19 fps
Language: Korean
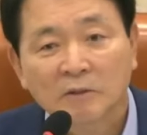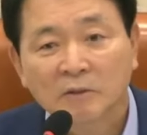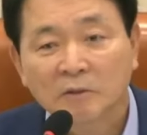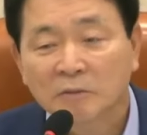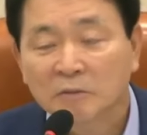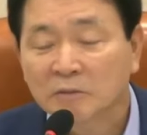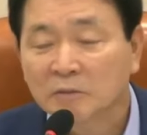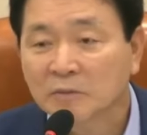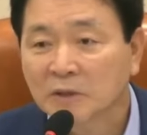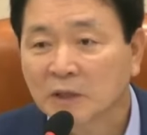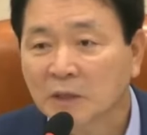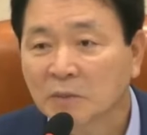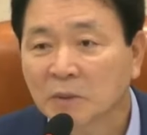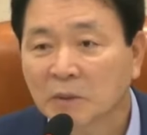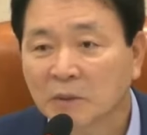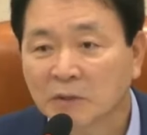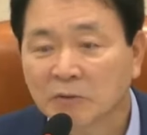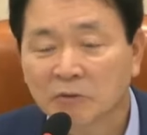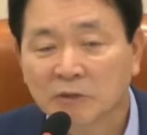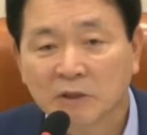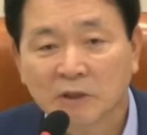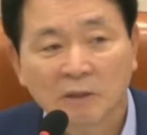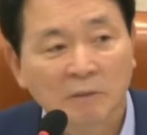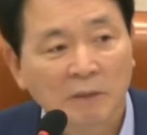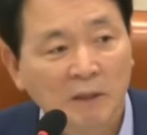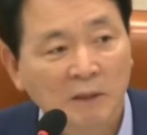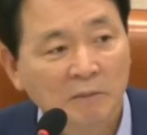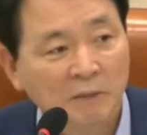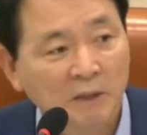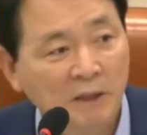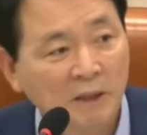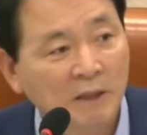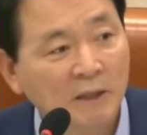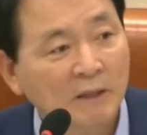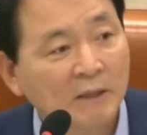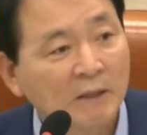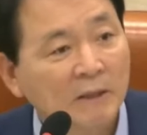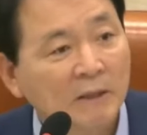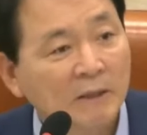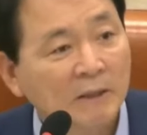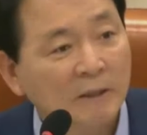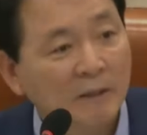좀 살펴봐 주시기 바랍니다.